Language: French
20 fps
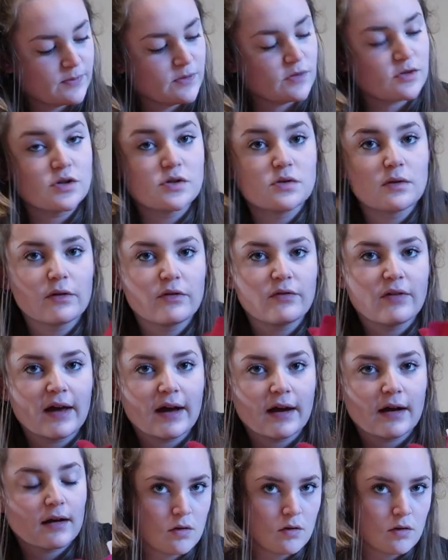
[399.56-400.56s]
pense que je vais
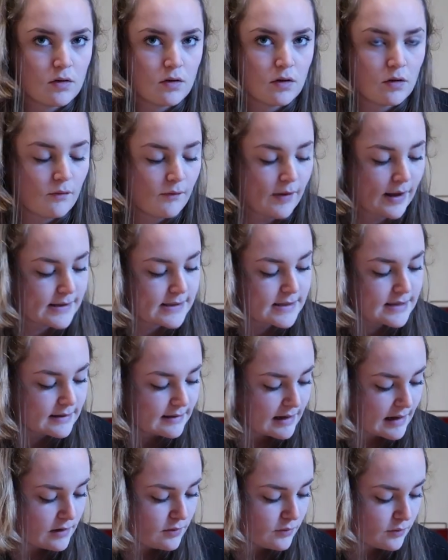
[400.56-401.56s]
faire en
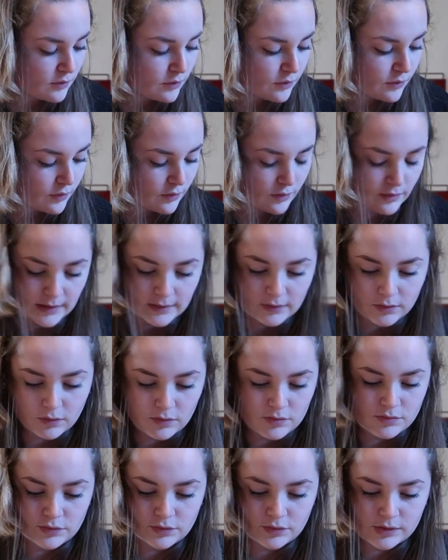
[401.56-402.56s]
vertical au lieu d'être
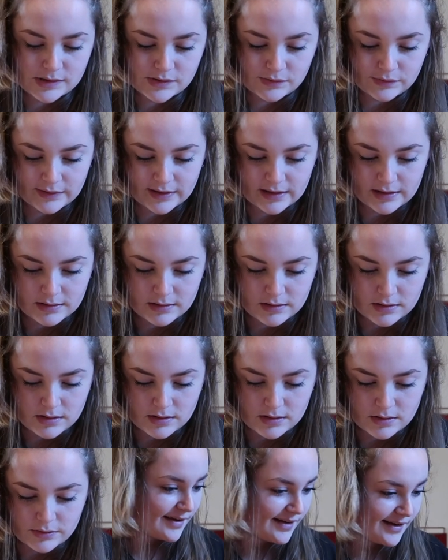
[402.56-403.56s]
en horizontal
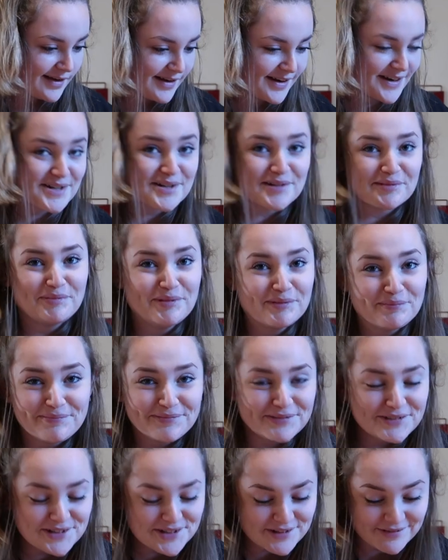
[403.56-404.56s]
j'en veux
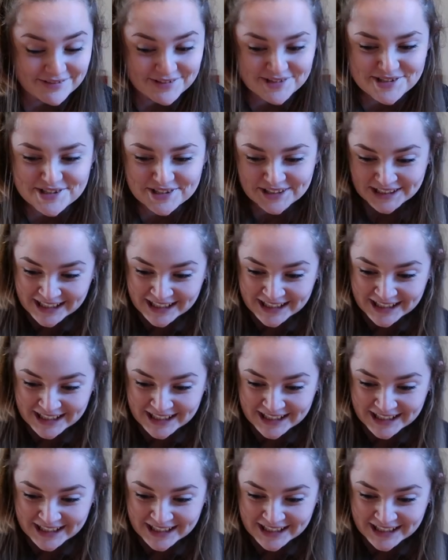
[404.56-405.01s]
plus je vous jure